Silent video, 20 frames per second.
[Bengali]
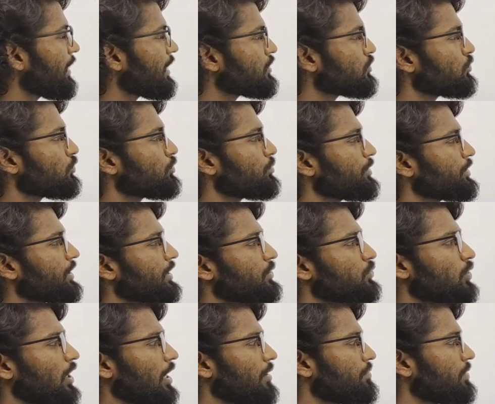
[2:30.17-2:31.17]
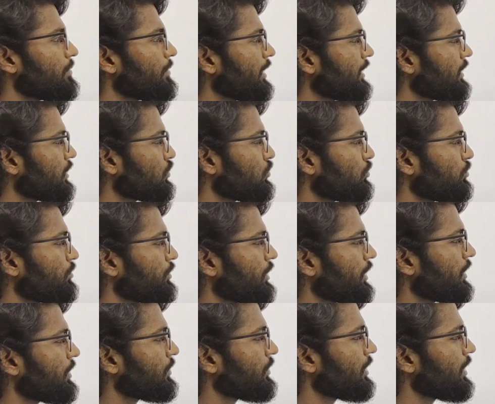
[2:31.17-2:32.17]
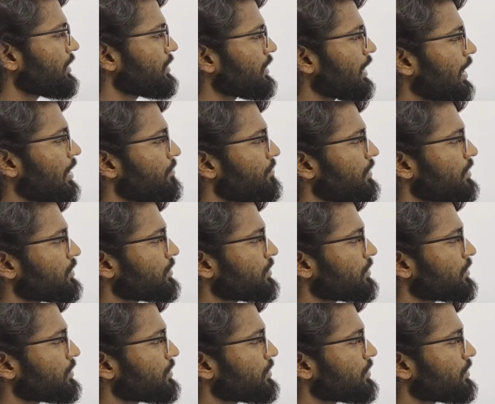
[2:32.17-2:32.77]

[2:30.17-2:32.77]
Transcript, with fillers: প্লাস রুট বিটা ইন্টু আলফা মাইনাস রুট বিটা হয়ে যাচ্ছে আলফা